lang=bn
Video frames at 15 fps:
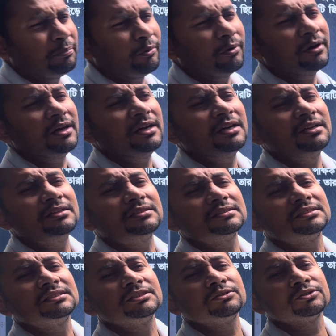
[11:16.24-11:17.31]
পয়েন্ট
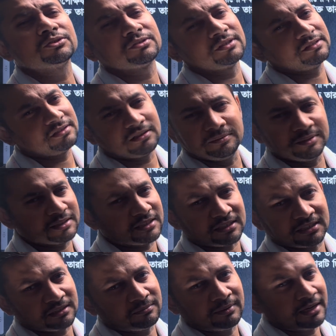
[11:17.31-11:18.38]
জিরো থ্রি থ্রি
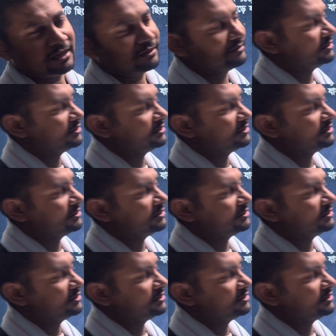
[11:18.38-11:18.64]
মিটারকে বাড়ানো